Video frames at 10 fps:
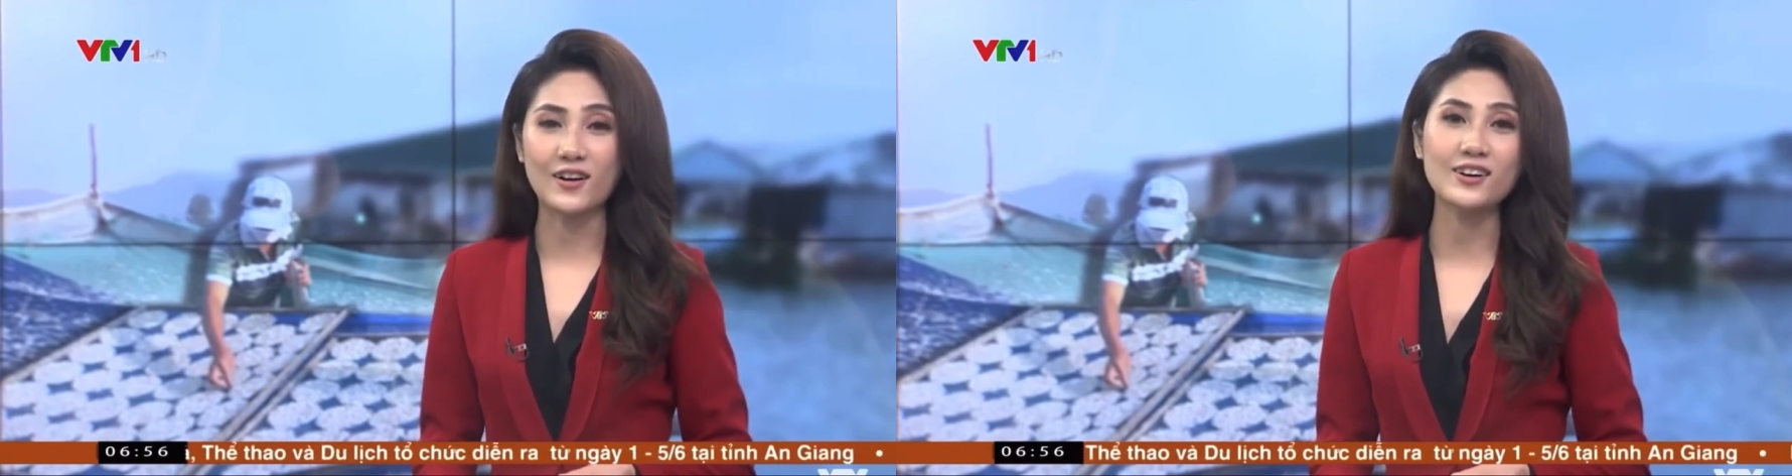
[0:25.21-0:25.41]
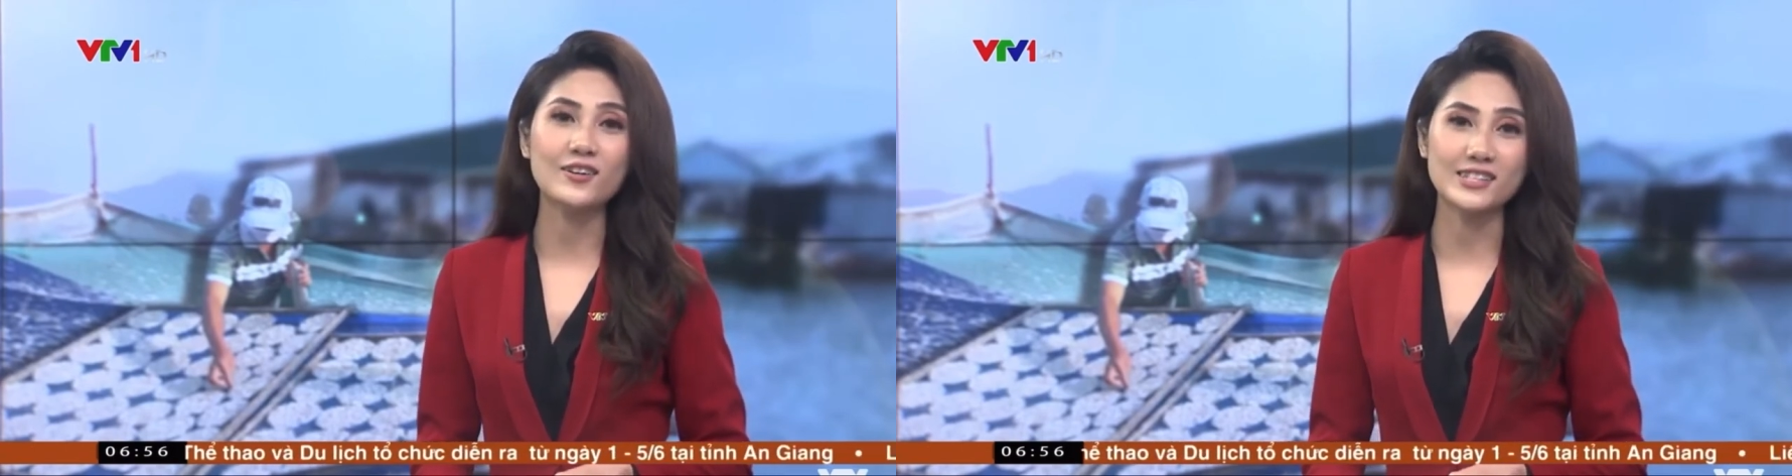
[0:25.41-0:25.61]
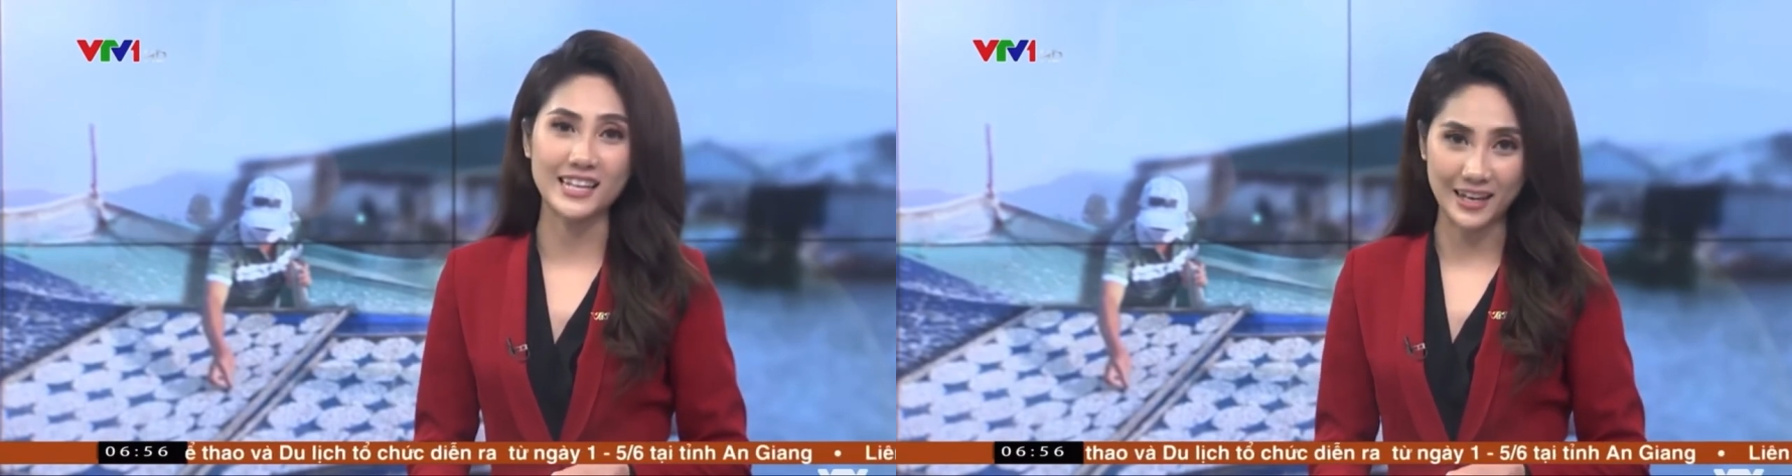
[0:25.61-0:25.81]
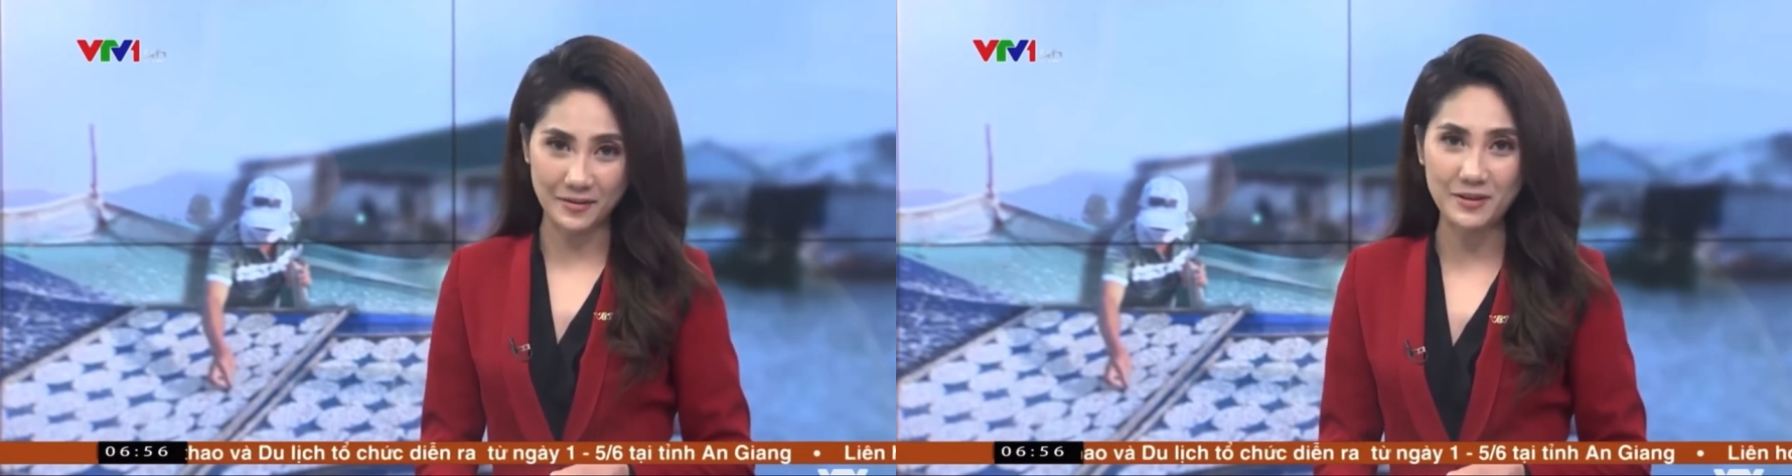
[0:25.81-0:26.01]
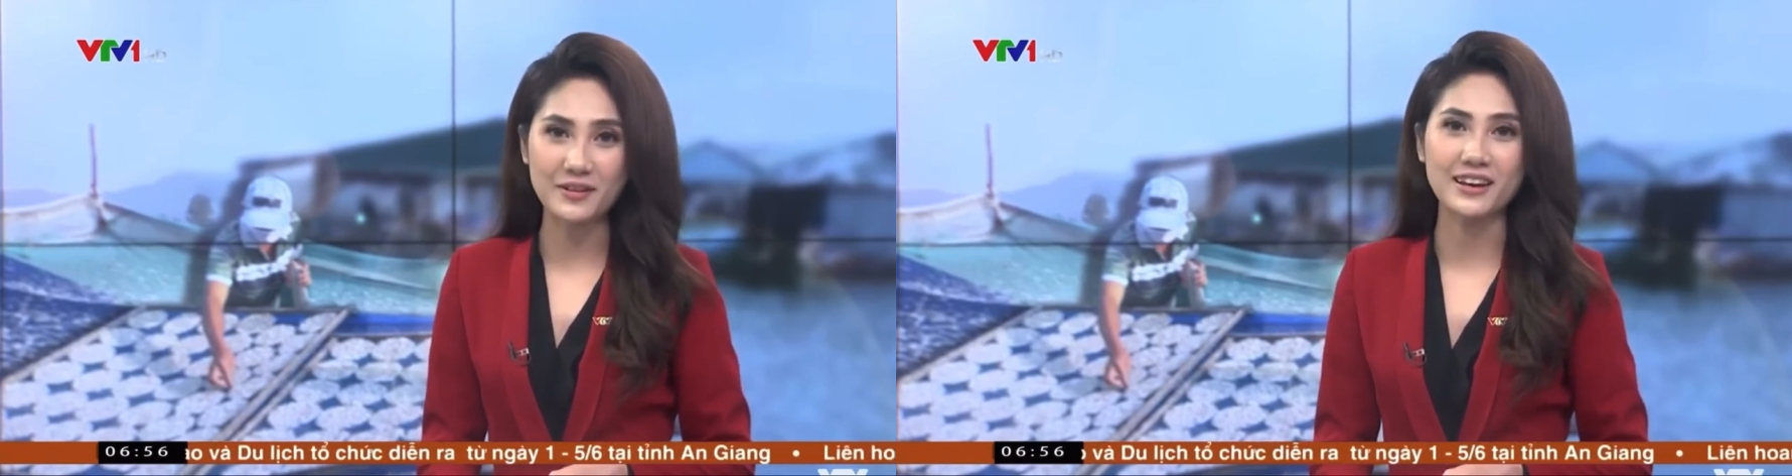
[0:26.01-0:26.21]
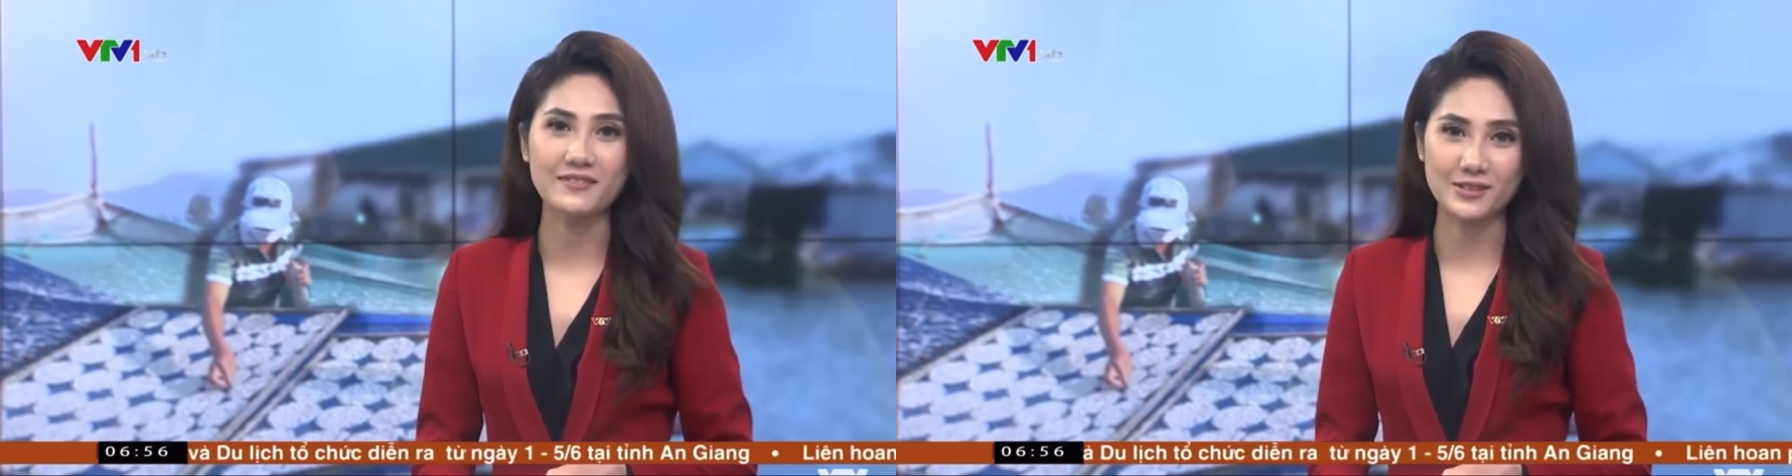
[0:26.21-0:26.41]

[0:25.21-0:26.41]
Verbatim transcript: có cơ hội trải nghiệm như vậy